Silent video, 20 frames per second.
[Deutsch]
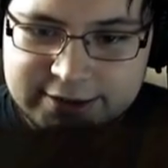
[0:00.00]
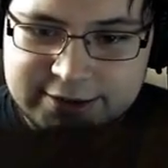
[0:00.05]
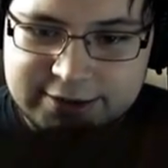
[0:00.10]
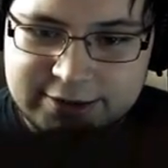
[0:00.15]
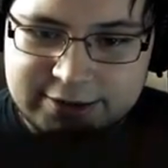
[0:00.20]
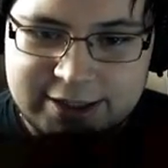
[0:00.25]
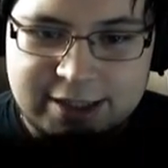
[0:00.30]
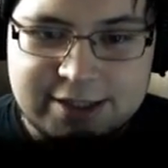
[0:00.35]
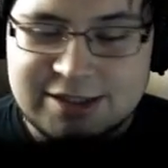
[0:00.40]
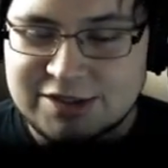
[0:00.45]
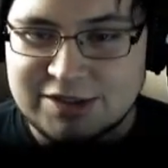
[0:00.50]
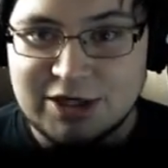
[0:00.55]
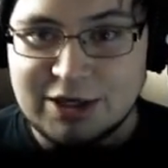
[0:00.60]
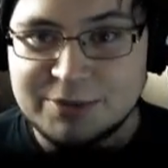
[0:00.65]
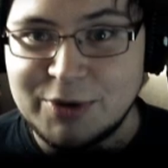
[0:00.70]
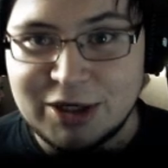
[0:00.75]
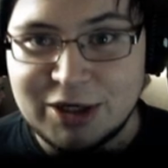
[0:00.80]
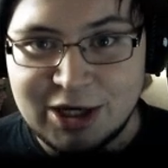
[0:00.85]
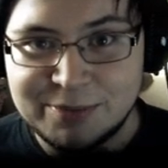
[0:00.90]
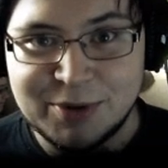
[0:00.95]
Oder ist das ein
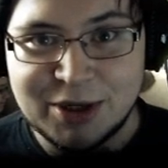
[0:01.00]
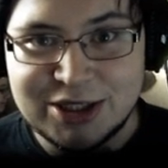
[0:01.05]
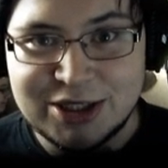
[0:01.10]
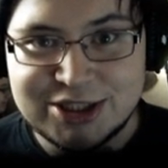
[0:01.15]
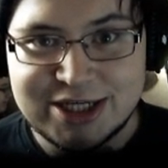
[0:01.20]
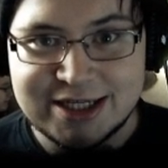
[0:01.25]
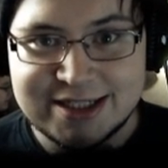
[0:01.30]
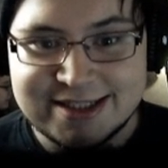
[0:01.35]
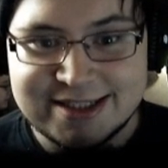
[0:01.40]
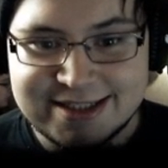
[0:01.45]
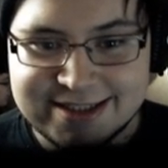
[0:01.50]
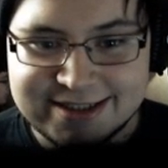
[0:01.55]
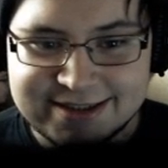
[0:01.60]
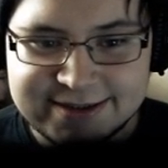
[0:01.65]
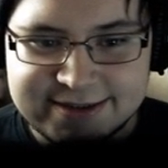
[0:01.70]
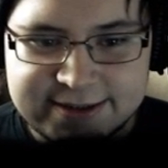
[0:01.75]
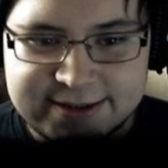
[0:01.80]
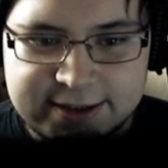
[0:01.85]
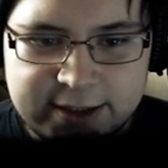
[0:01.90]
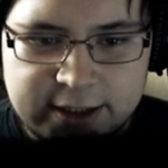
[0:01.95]
April-April-Scherz?
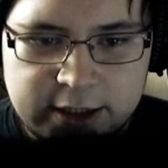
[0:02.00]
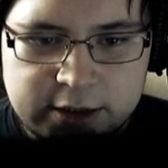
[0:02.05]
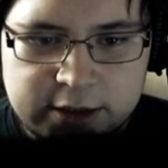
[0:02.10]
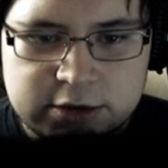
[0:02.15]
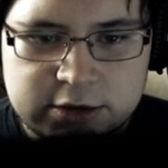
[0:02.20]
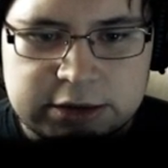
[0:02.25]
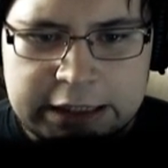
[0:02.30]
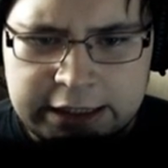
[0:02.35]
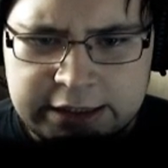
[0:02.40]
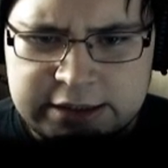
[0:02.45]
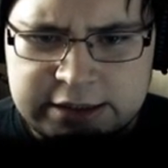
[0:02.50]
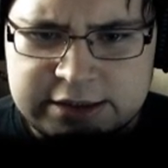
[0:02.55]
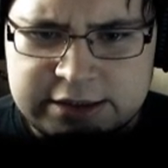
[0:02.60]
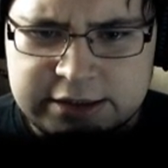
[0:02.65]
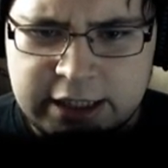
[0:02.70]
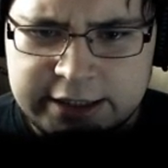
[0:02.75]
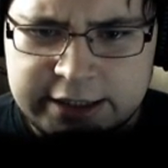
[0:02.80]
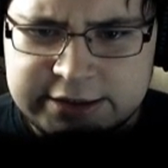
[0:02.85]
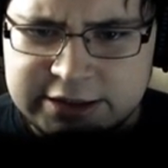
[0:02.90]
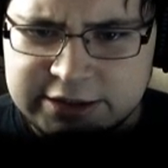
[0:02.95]
Tonight is the
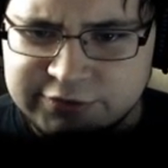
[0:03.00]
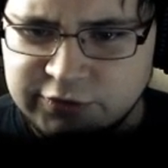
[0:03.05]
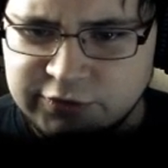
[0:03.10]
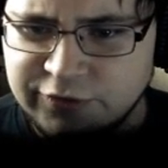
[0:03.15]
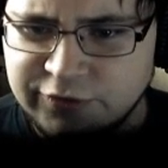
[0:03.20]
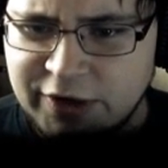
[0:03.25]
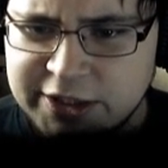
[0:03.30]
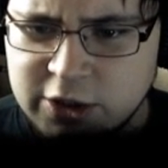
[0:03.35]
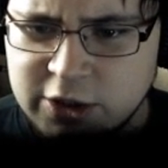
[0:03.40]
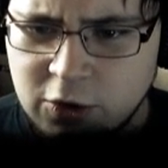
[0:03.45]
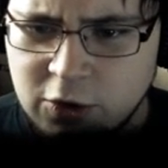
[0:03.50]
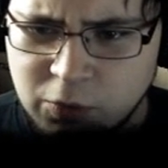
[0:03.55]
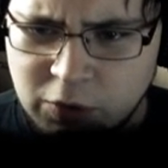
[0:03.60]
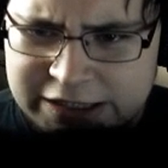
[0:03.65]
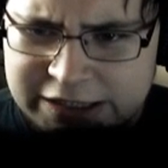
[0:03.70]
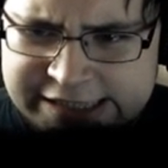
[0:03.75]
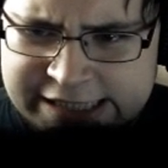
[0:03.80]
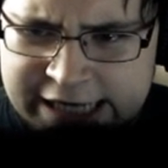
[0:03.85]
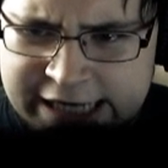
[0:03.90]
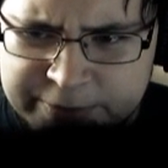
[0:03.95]
night I have to find out
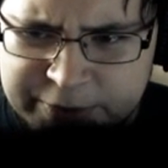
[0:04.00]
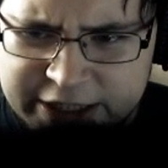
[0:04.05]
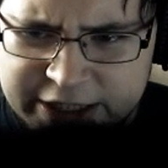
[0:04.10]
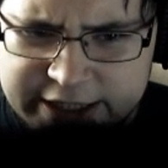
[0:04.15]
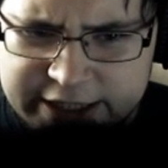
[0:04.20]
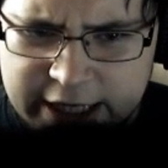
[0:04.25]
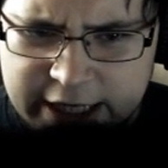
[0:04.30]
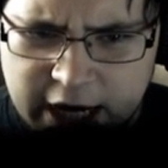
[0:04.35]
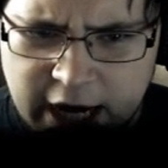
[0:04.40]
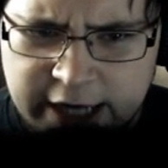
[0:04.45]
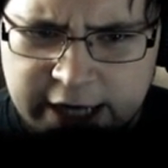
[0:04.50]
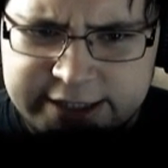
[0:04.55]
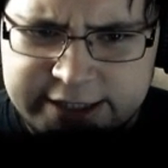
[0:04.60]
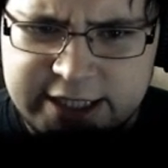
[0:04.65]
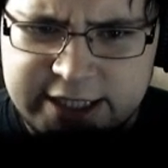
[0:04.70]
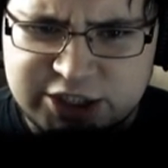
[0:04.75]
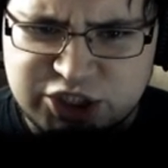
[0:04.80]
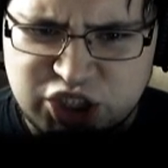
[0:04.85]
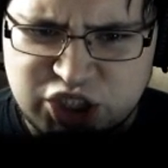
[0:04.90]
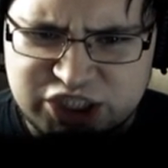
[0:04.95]
what's happening here. I
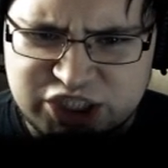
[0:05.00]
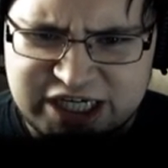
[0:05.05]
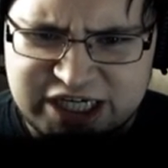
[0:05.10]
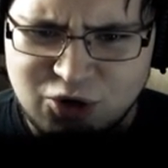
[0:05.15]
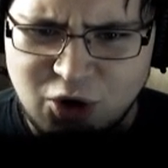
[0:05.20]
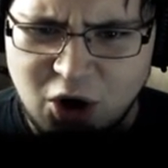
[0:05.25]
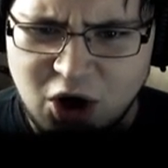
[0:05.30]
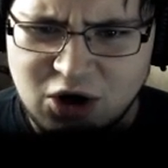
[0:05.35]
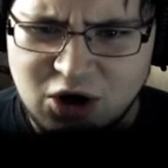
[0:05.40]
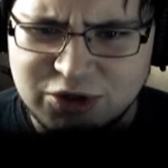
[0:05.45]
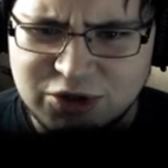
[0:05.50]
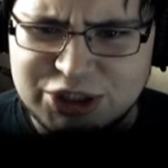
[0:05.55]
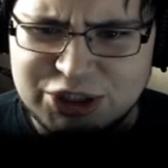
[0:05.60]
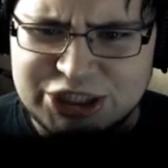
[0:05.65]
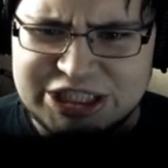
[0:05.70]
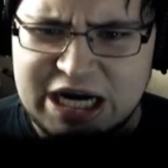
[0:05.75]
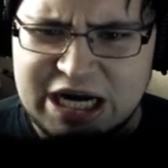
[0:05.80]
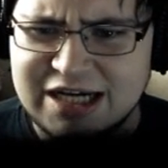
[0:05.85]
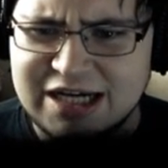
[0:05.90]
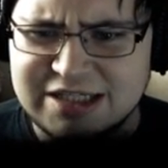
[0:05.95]
can't just ignore all the
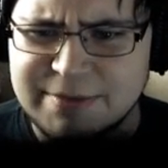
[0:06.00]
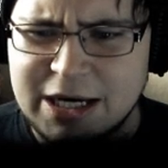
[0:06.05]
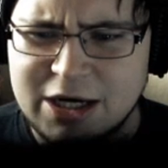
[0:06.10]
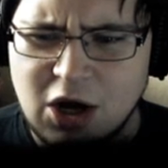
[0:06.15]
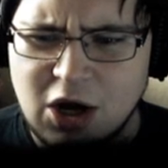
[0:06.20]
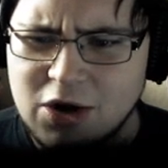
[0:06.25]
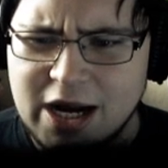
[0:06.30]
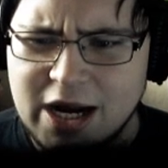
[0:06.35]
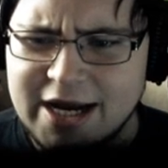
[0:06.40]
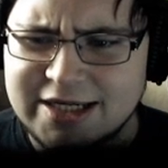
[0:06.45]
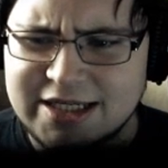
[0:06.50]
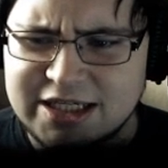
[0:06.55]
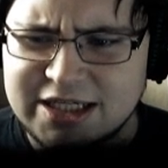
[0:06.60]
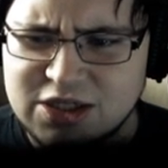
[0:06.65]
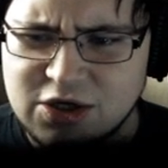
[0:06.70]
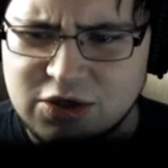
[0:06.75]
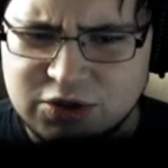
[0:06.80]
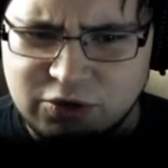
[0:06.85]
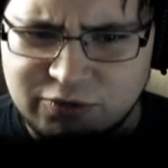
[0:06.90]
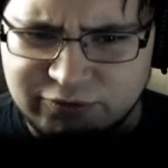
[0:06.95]
signs my long hate has
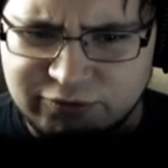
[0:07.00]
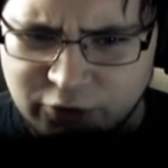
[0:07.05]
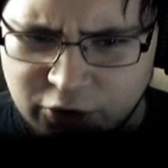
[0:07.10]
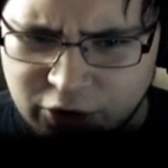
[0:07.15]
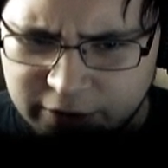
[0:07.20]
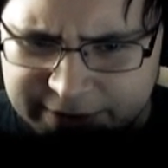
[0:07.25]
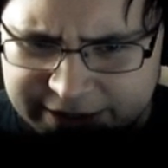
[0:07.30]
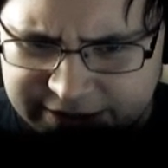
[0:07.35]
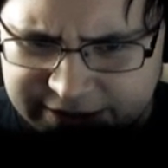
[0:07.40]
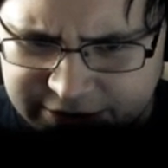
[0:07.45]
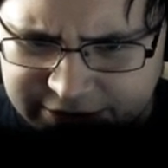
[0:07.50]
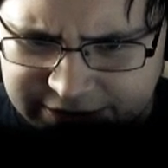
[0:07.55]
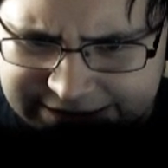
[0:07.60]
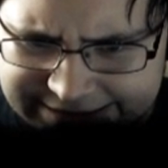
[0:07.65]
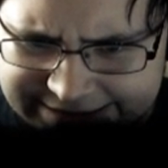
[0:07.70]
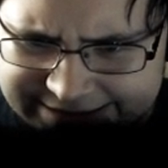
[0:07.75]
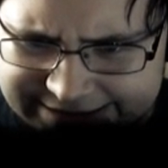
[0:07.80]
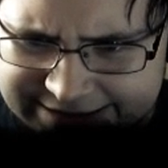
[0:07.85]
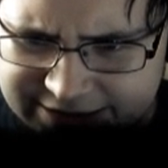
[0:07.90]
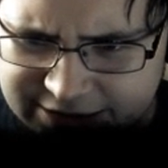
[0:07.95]
gone too far. My
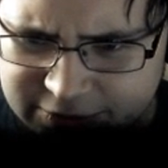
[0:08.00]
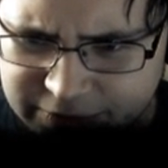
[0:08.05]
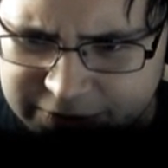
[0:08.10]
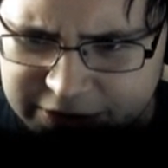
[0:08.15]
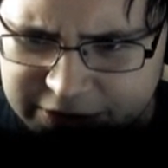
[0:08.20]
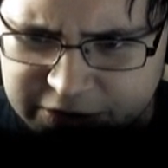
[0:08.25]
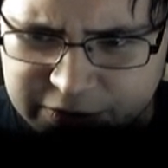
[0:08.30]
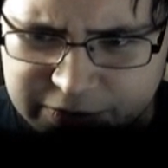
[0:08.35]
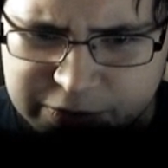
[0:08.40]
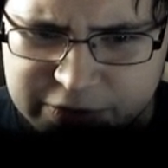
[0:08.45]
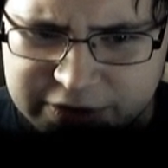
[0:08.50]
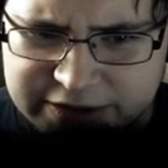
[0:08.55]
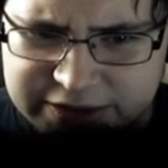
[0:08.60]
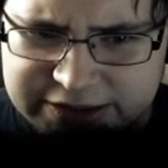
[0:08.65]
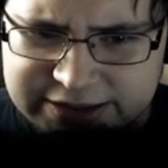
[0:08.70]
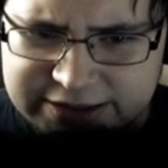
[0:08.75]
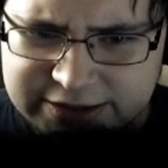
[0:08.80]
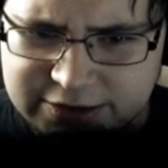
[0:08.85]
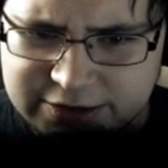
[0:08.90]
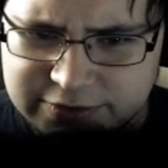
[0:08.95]
shooting eyes already knew what
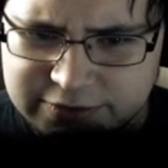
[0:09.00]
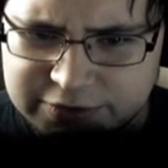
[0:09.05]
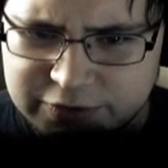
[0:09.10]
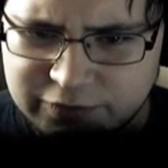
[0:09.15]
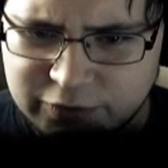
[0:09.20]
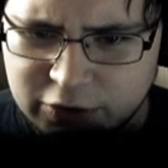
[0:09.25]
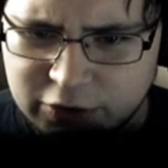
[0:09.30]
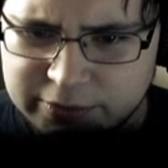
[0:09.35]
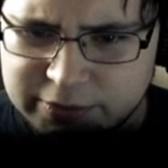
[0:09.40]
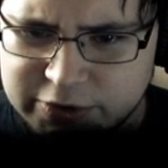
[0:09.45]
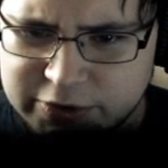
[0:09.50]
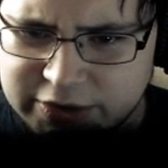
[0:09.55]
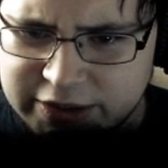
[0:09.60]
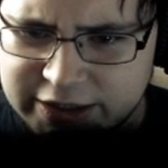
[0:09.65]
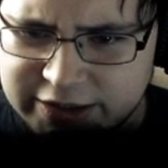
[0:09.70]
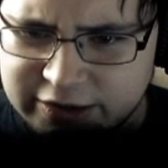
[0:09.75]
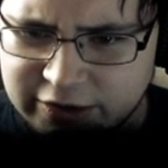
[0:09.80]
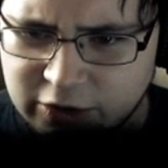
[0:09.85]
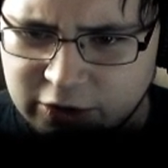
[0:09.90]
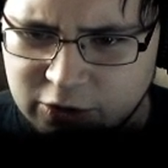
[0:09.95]
is going to follow him
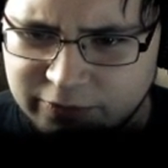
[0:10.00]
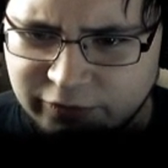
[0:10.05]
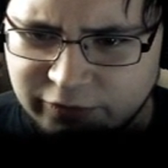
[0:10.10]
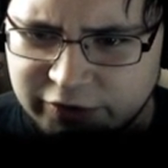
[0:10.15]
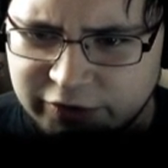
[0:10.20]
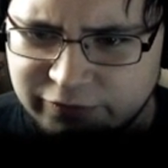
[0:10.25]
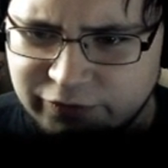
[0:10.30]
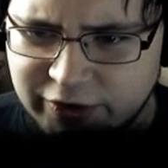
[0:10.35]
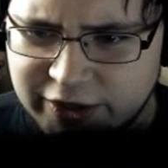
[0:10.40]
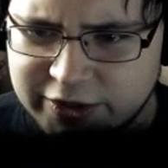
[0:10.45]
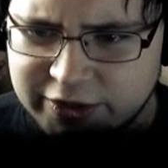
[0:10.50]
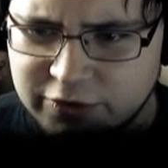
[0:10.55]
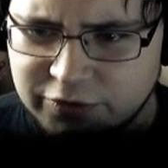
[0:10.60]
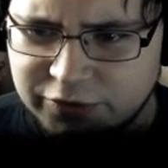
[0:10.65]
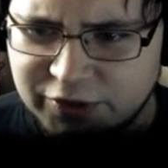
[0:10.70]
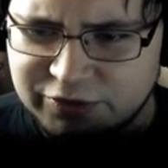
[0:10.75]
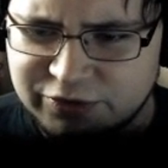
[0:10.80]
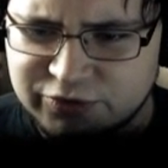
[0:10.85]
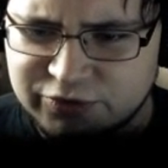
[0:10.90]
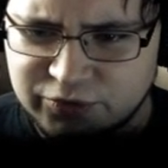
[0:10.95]
tonight and hopefully find out
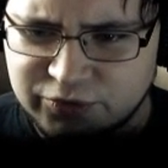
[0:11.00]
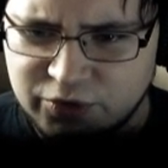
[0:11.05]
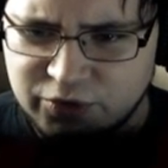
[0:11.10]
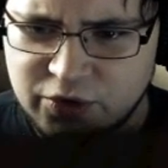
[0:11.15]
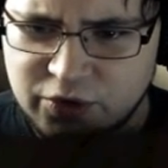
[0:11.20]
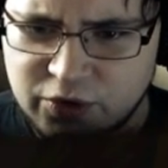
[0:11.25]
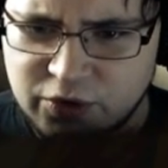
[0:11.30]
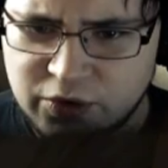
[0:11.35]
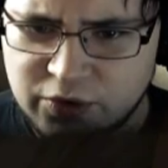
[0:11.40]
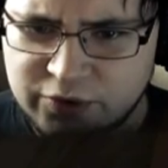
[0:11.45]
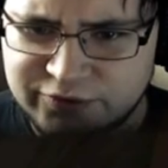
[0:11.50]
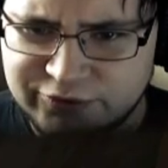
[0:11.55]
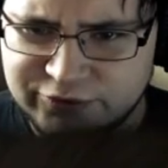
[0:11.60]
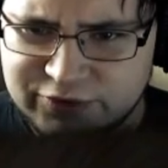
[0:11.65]
the truth.